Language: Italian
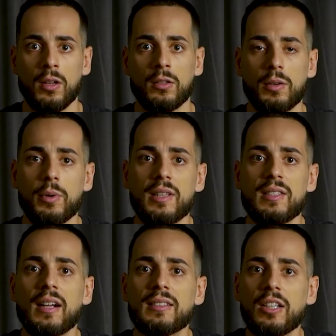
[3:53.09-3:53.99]
Se
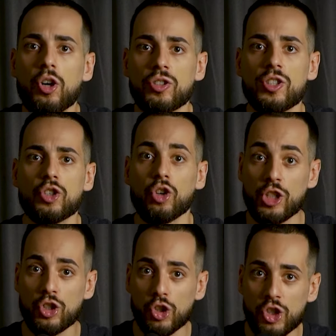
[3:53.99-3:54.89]
questi alti costi sono
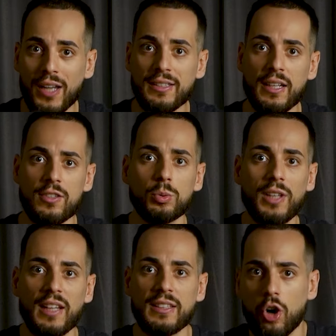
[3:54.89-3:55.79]
associati a
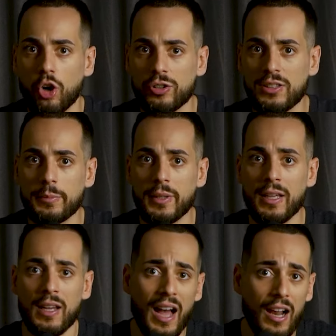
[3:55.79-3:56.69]
risultati ottimi,
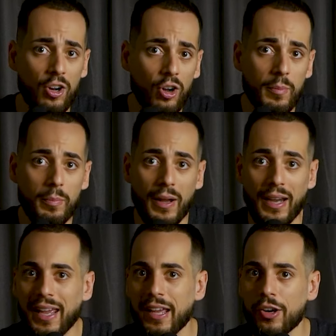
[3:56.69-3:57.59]
allora
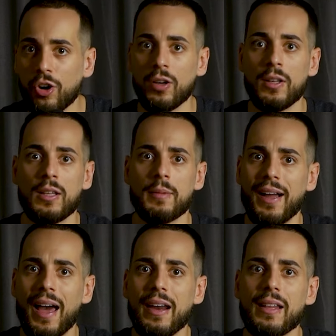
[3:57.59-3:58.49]
perché no?
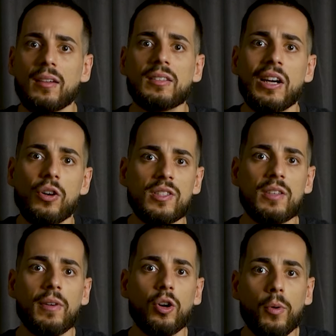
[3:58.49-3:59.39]
Magari gli altri costi
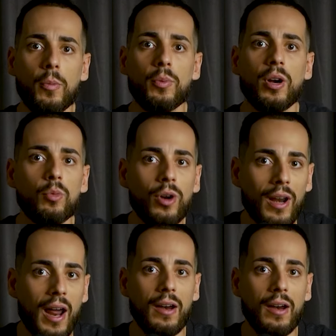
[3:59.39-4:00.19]
vanno proprio a remunerare